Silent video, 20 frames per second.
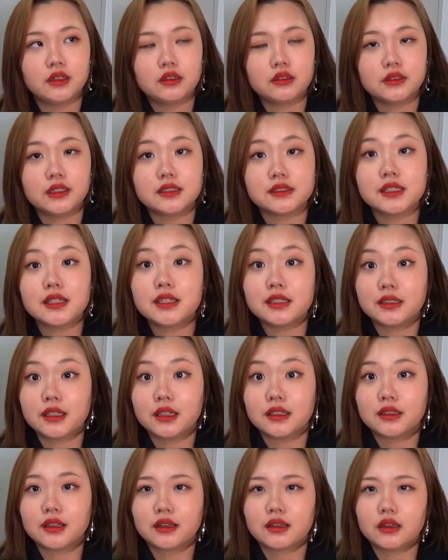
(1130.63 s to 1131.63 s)
らね是非
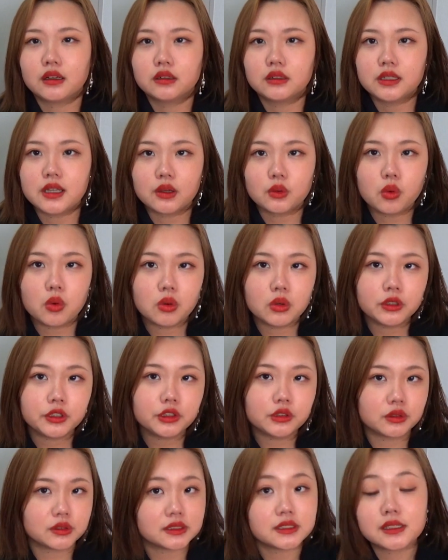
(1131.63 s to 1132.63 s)
ねなんかいやこう
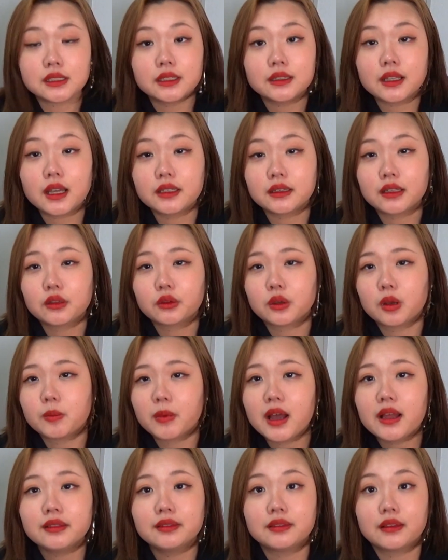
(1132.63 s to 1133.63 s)
いうの知りたいなとかも
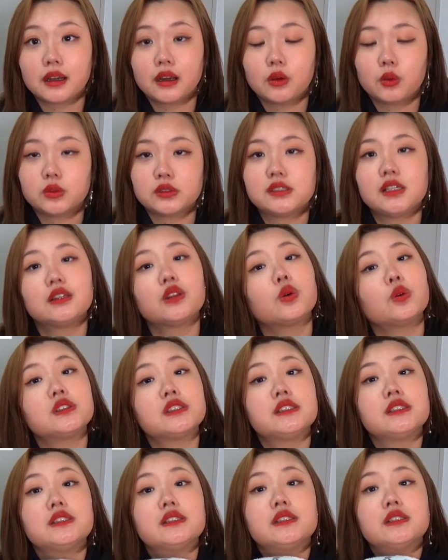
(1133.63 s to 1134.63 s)
あったら教えてほ
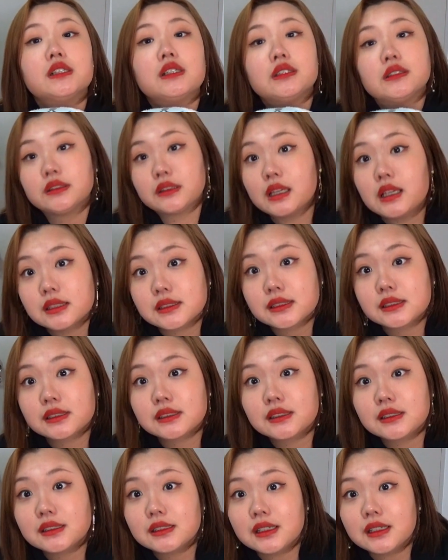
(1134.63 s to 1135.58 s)
しいです